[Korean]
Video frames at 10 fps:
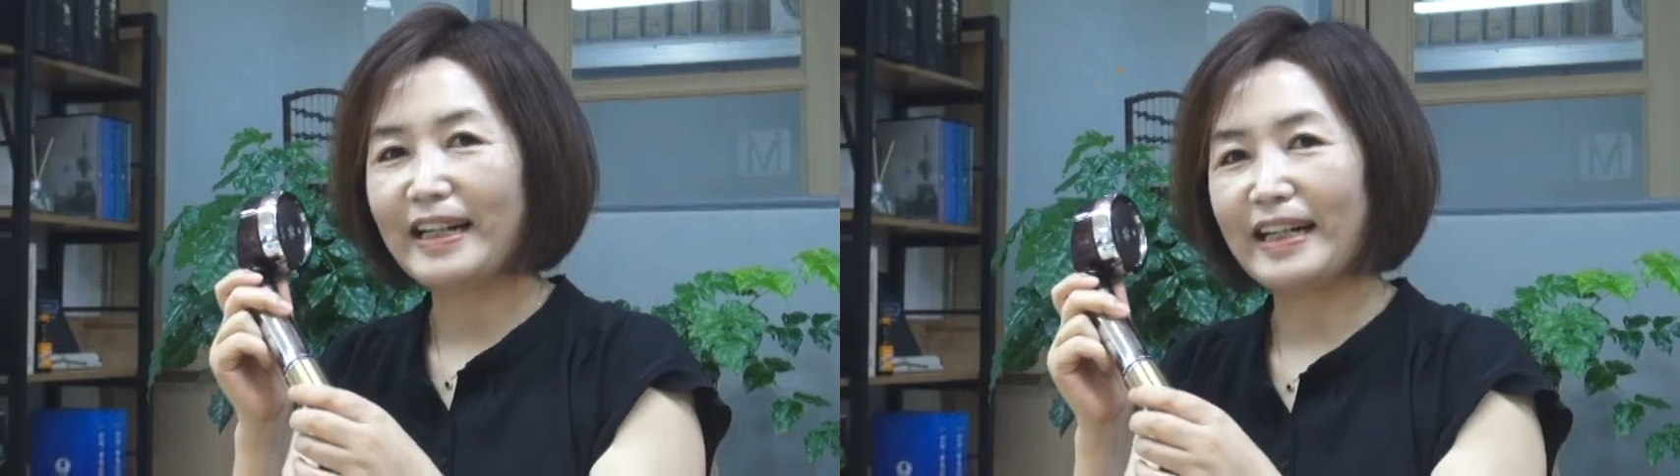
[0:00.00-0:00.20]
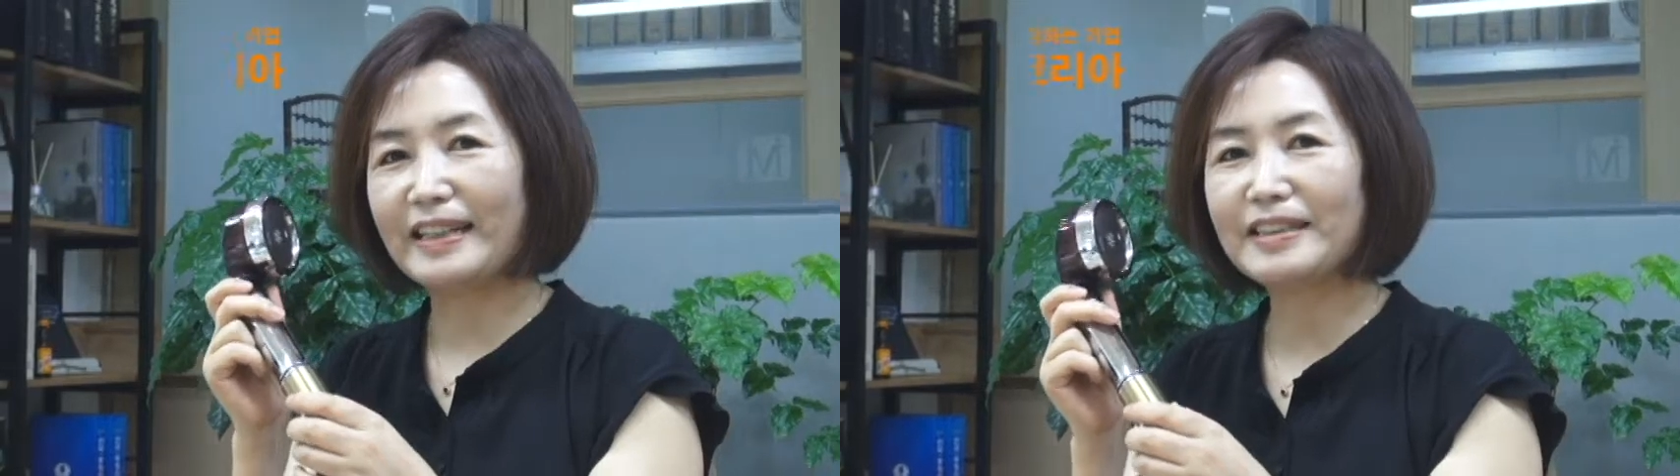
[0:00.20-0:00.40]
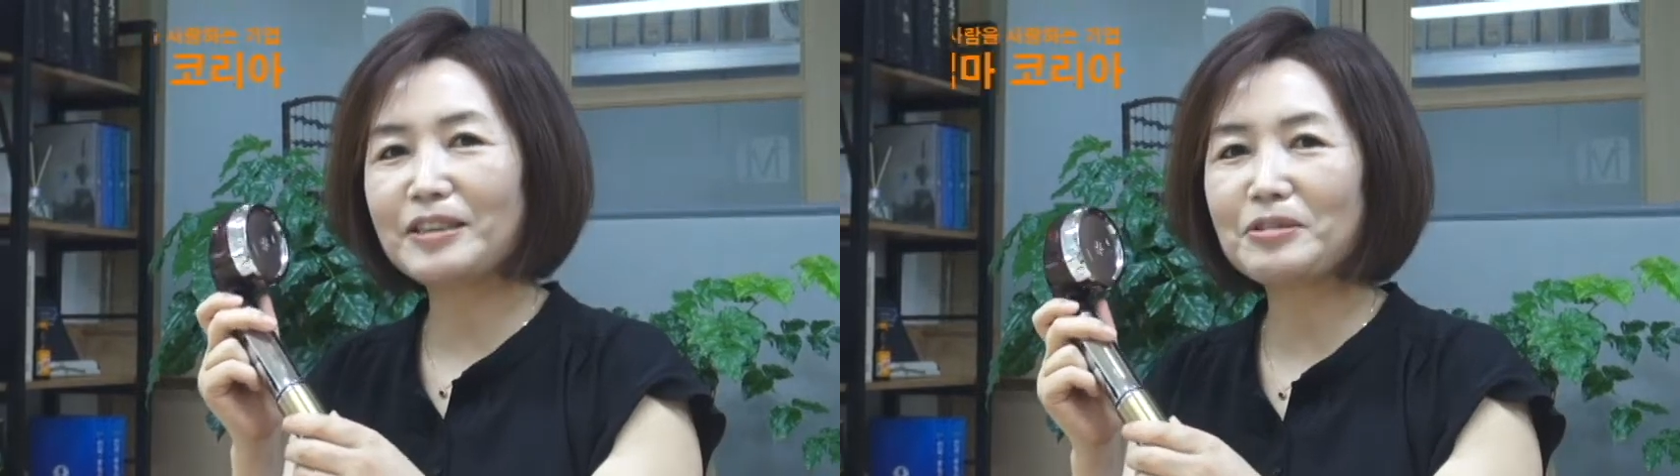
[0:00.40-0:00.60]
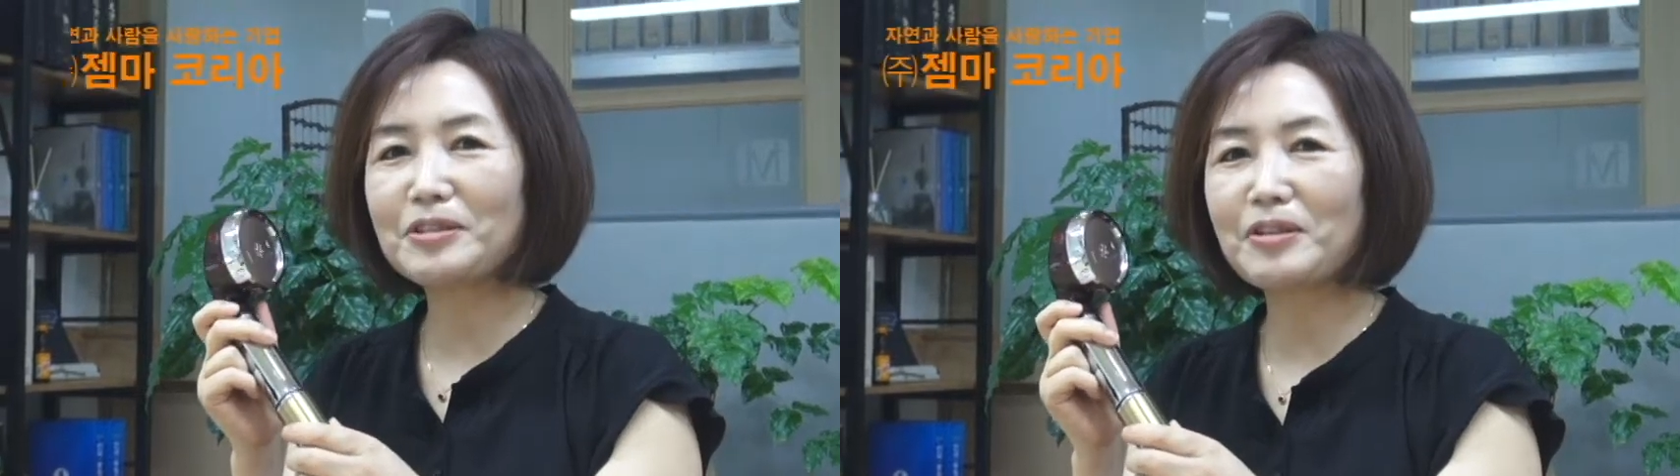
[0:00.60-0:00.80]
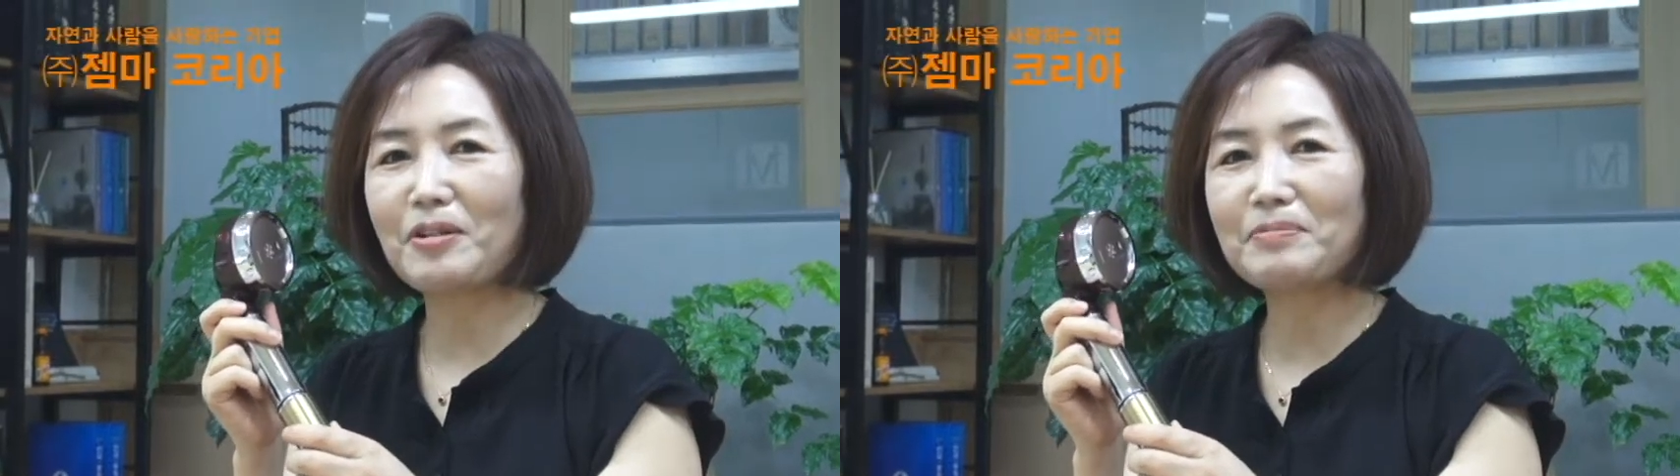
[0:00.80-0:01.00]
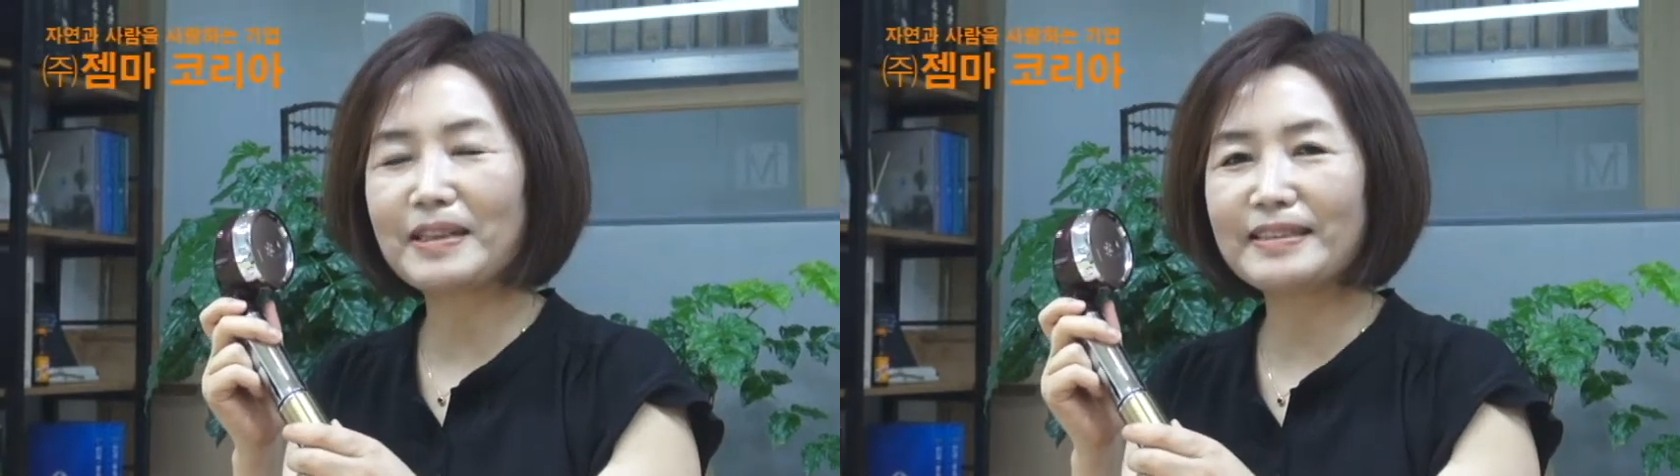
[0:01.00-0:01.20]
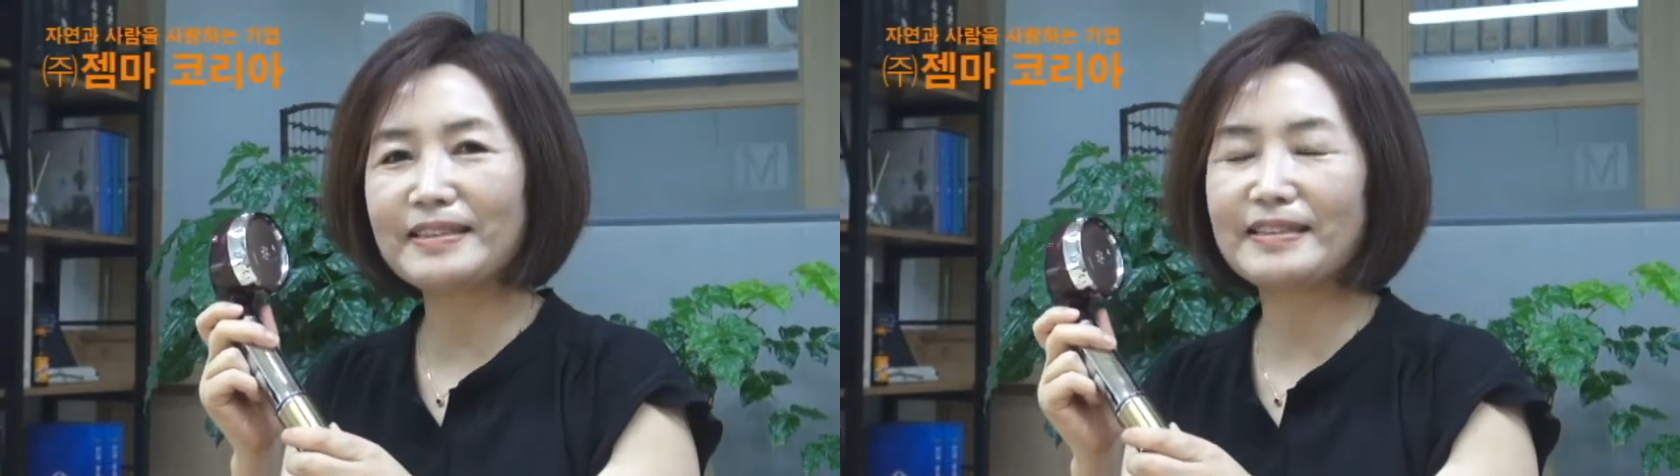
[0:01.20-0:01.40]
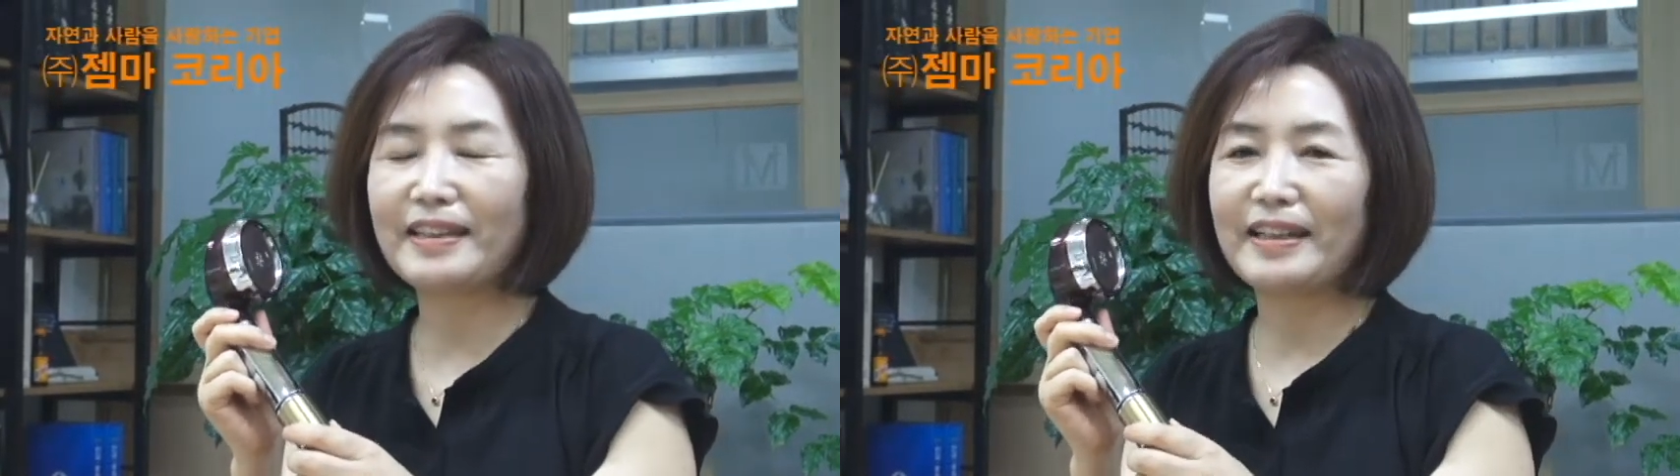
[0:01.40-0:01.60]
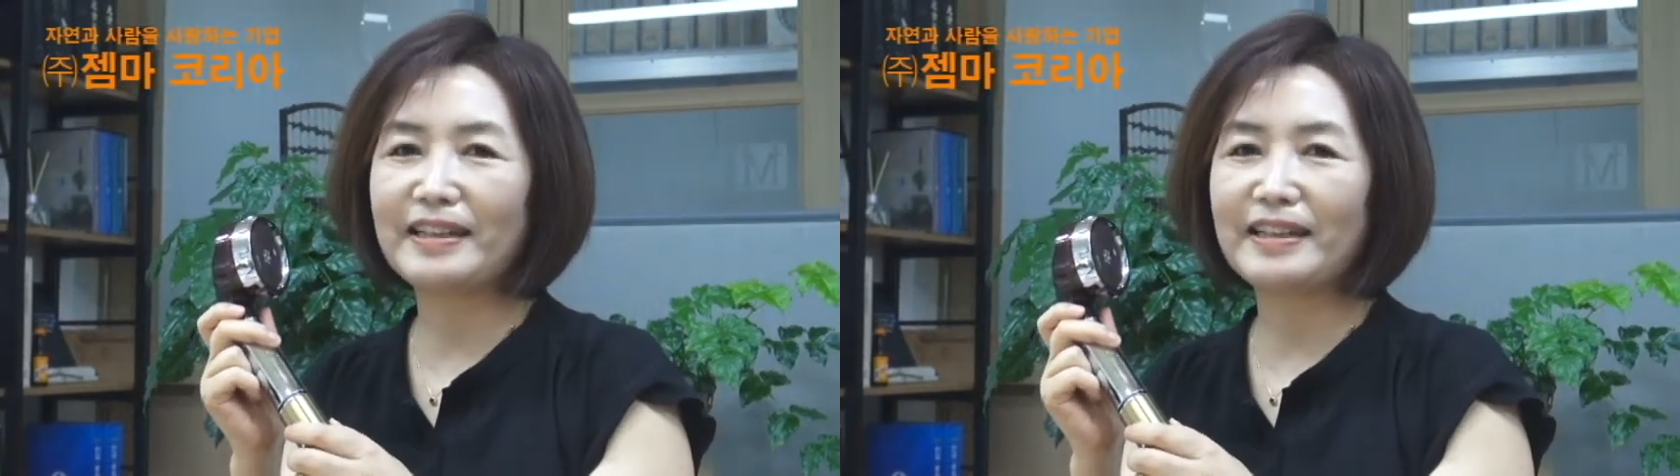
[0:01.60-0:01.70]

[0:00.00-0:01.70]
아이 키우는 엄마들,